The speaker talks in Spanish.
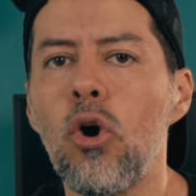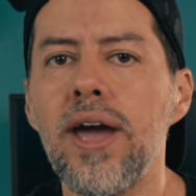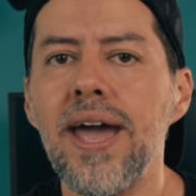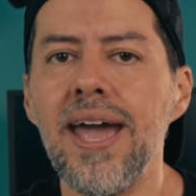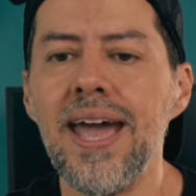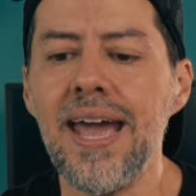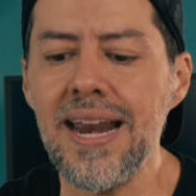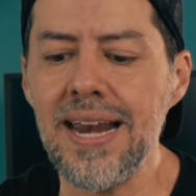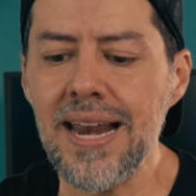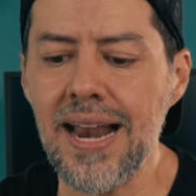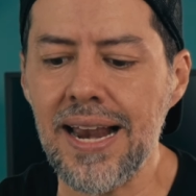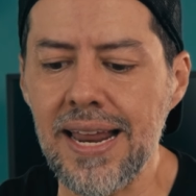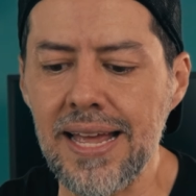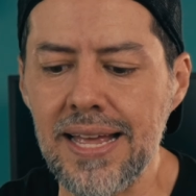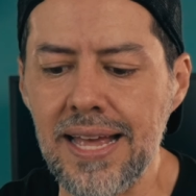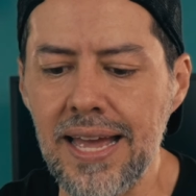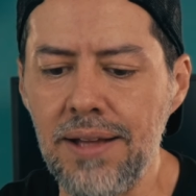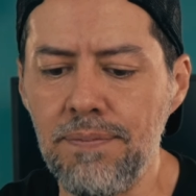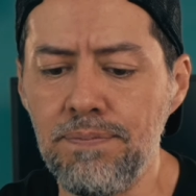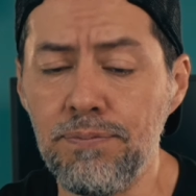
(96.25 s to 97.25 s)
G
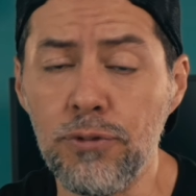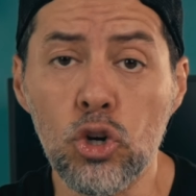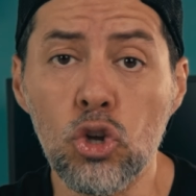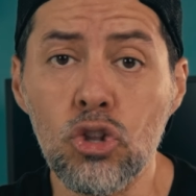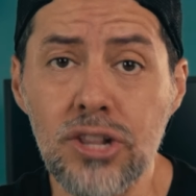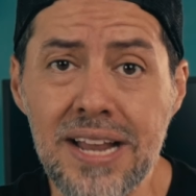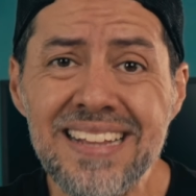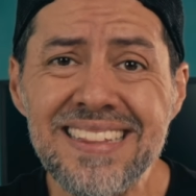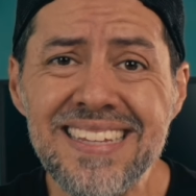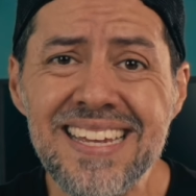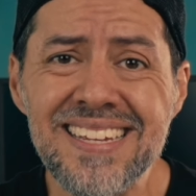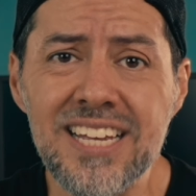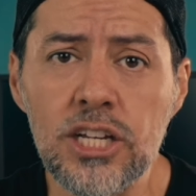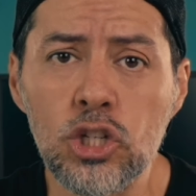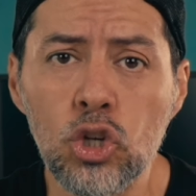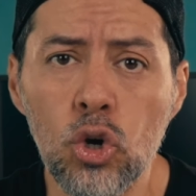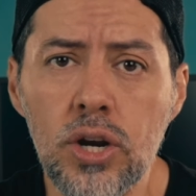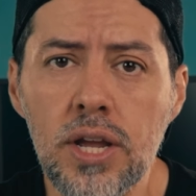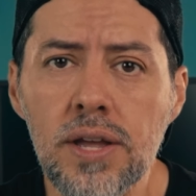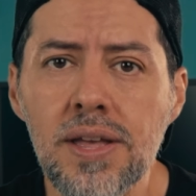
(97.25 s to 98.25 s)
en, los lentes de
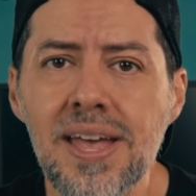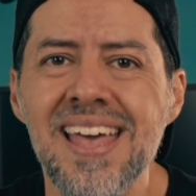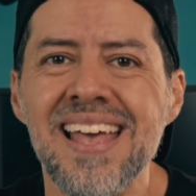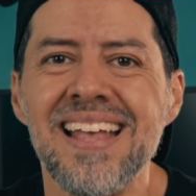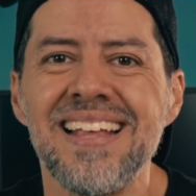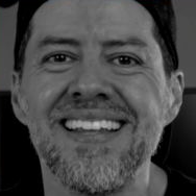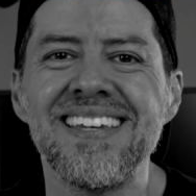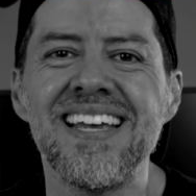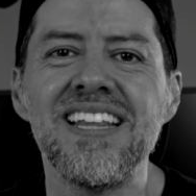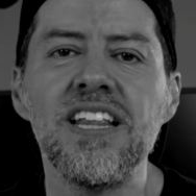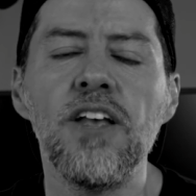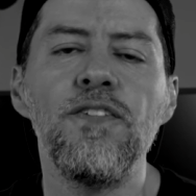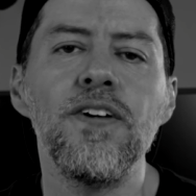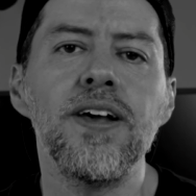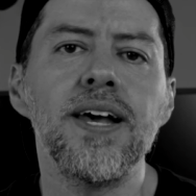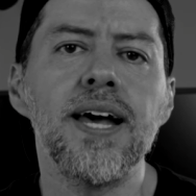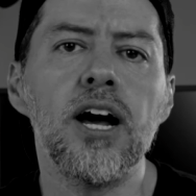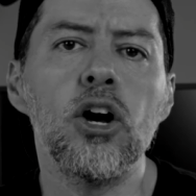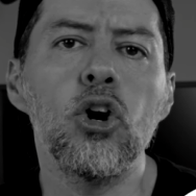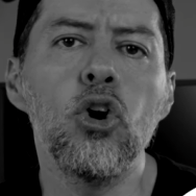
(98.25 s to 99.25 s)
Sony,
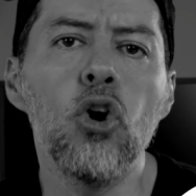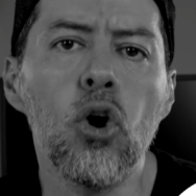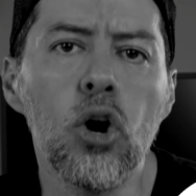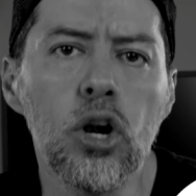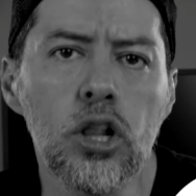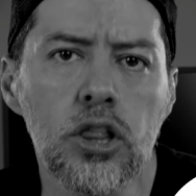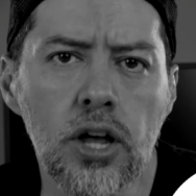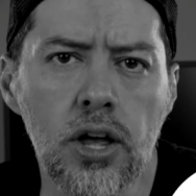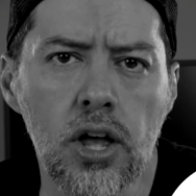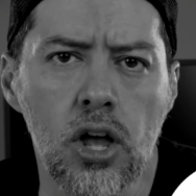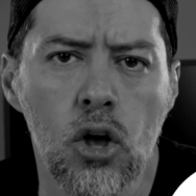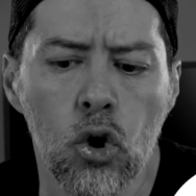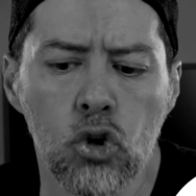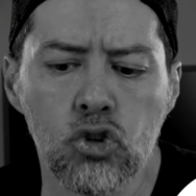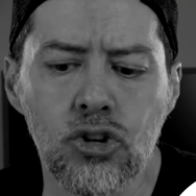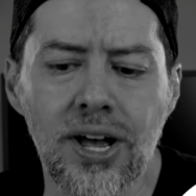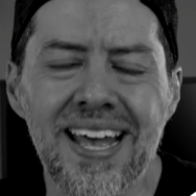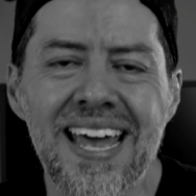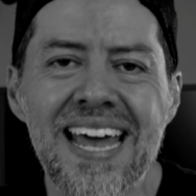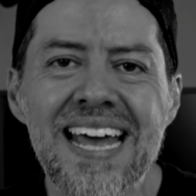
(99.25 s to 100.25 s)
significa Gold, o
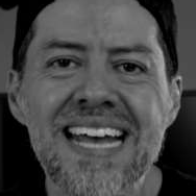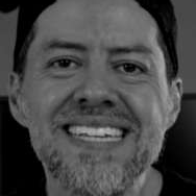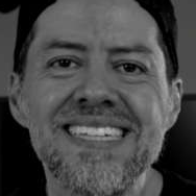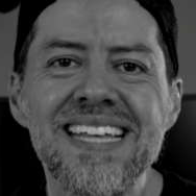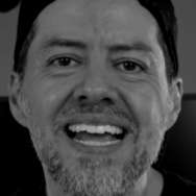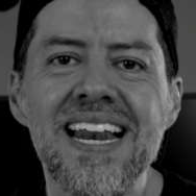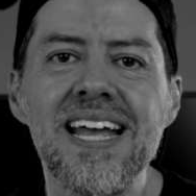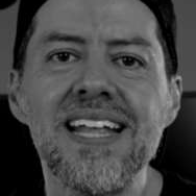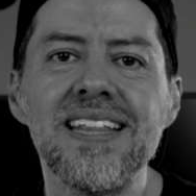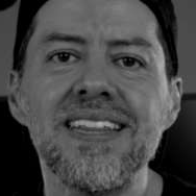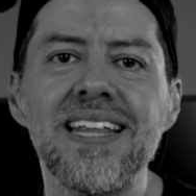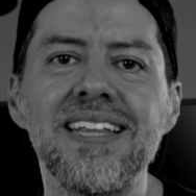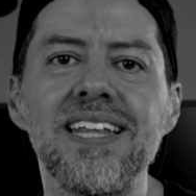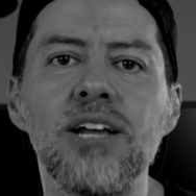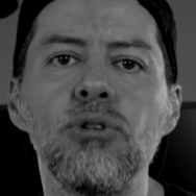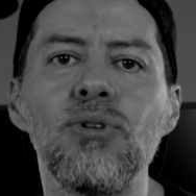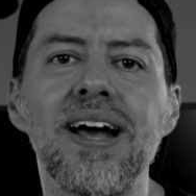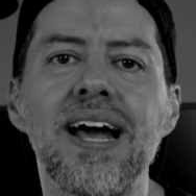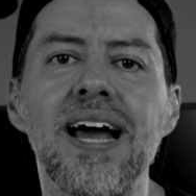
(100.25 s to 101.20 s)
sea que este lente tiene una